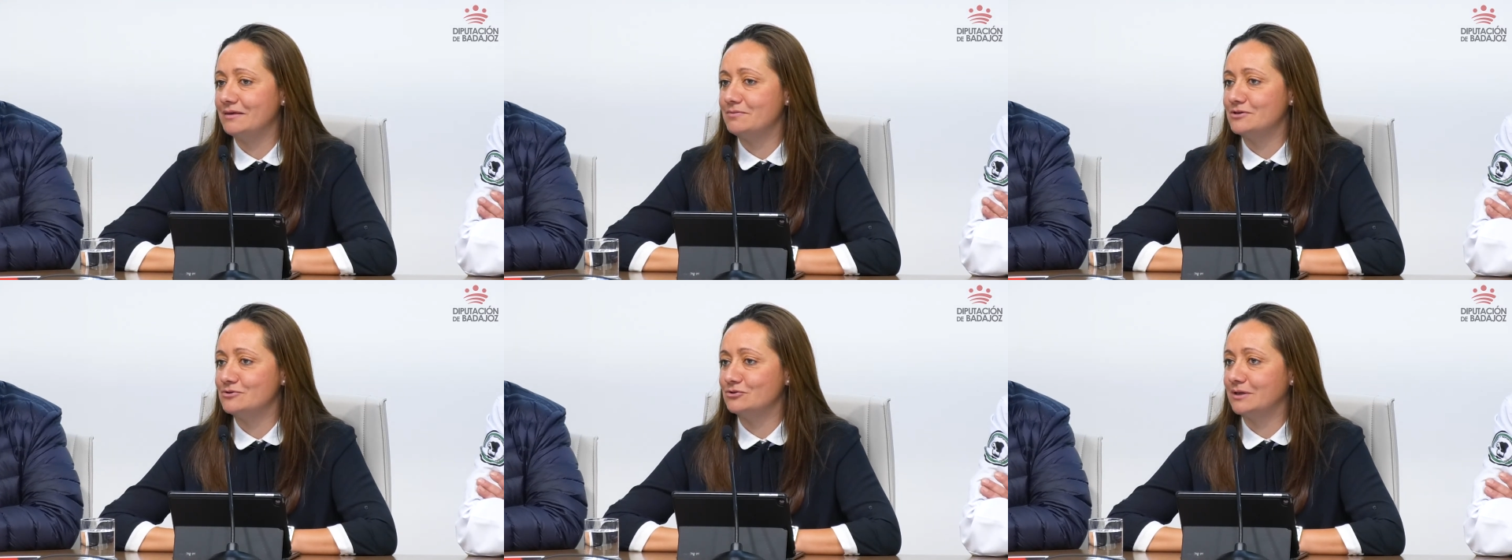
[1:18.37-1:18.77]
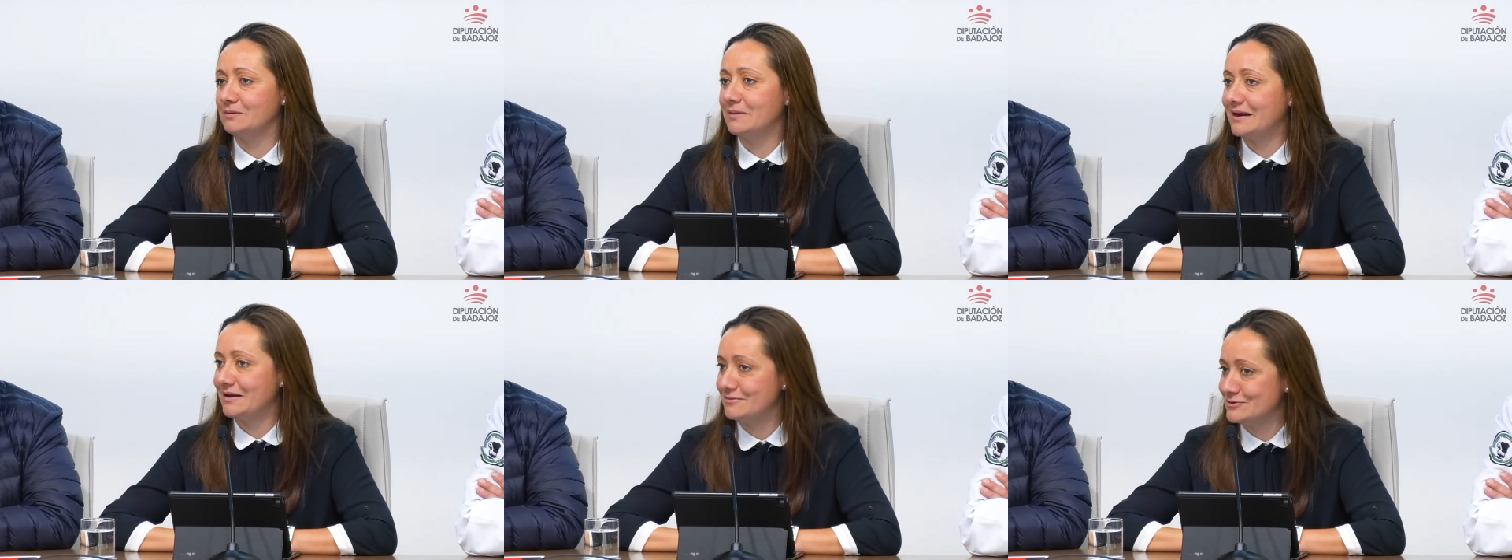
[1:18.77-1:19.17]
bellota
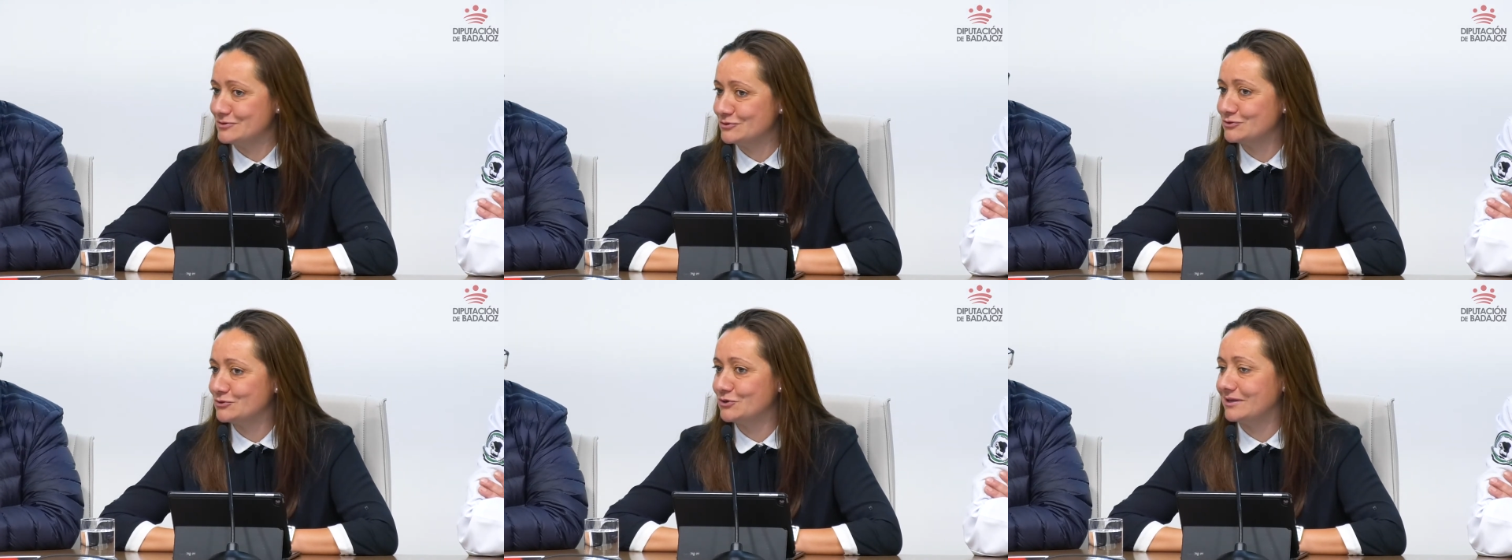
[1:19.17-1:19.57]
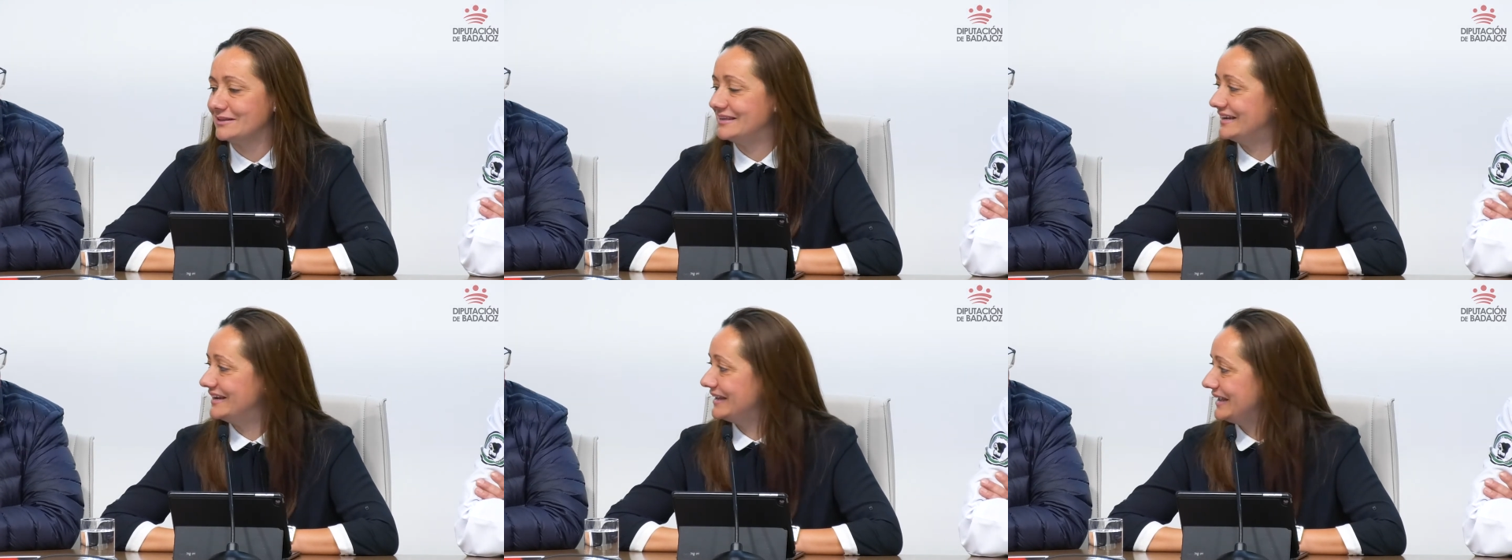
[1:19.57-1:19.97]
maravilloso que
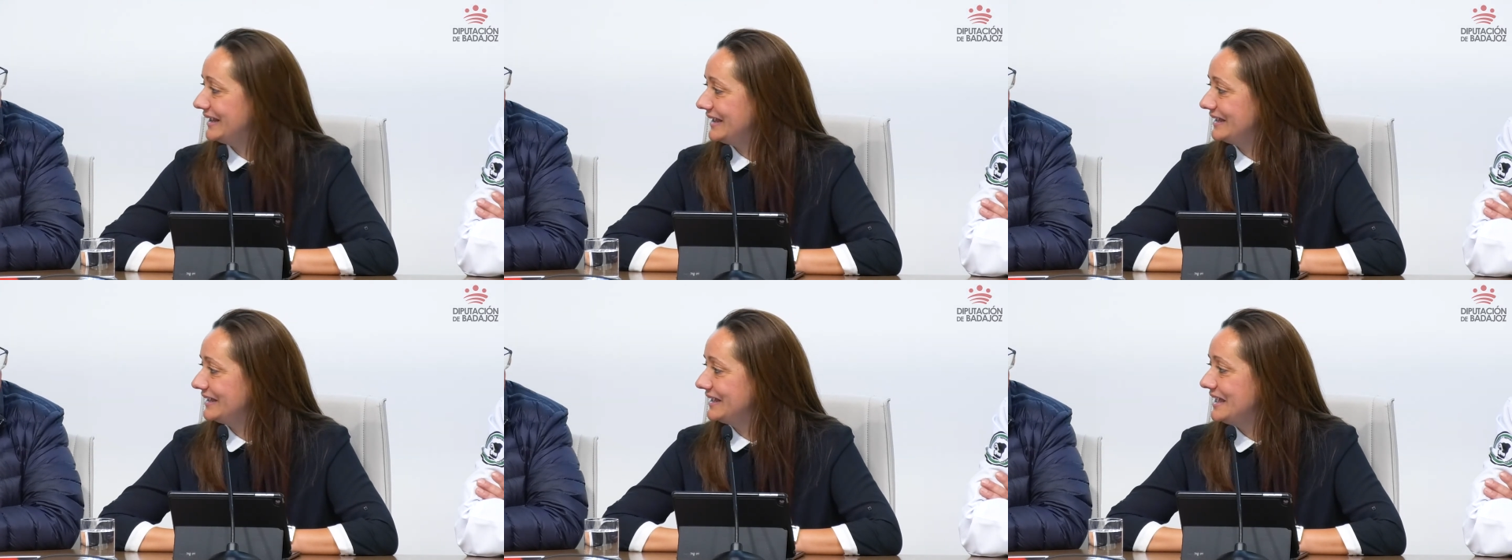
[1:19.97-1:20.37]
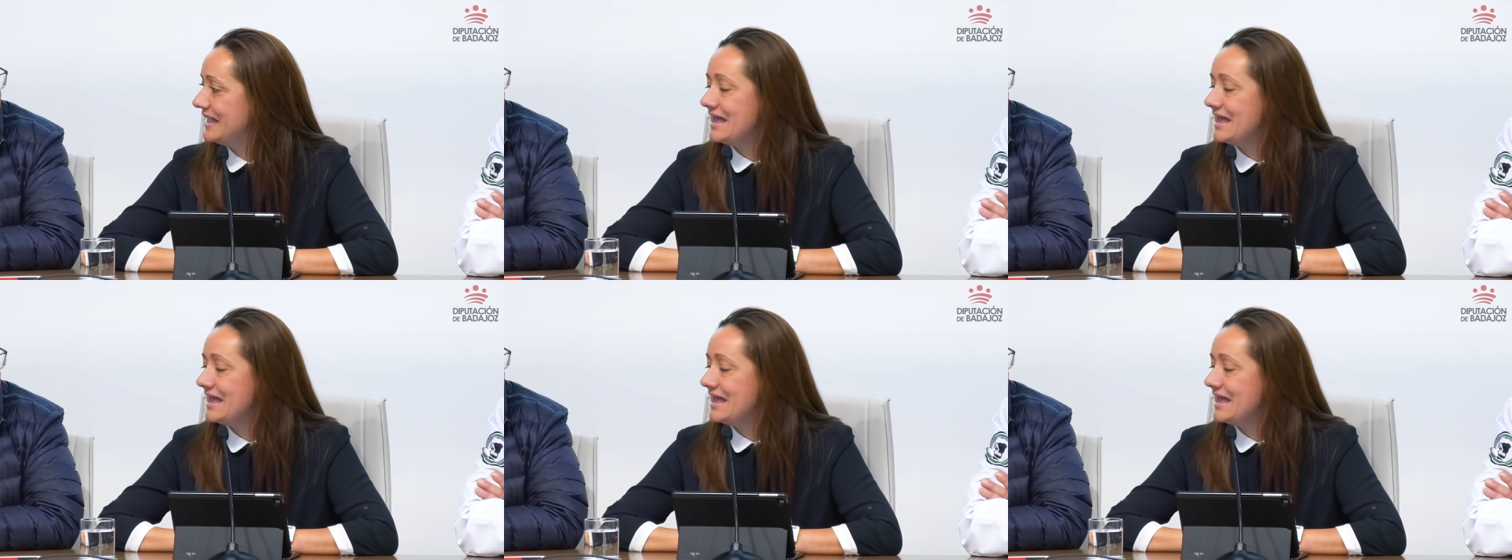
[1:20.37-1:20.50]
tienen